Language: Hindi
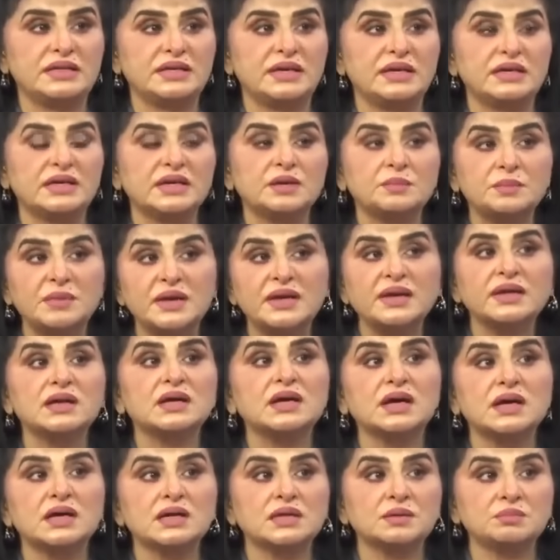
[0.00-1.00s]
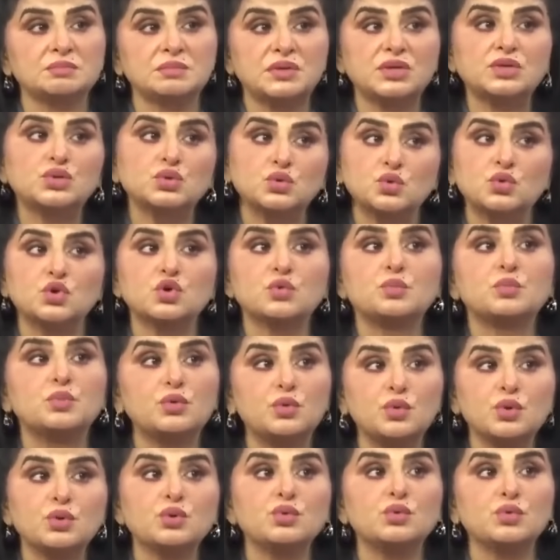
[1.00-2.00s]
किया है कि अमेरिका में तोड़
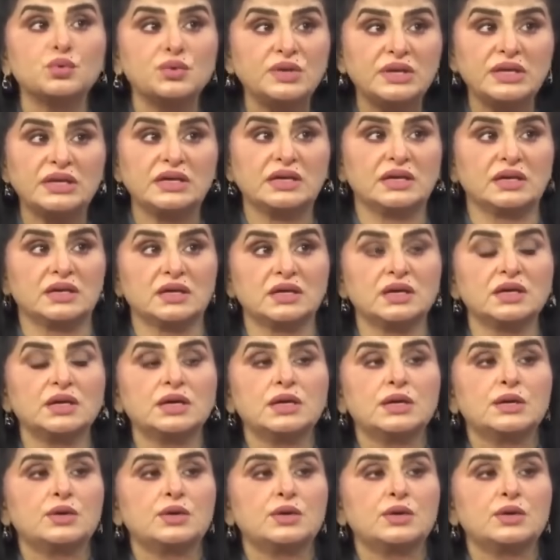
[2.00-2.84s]
फोड़ होनी है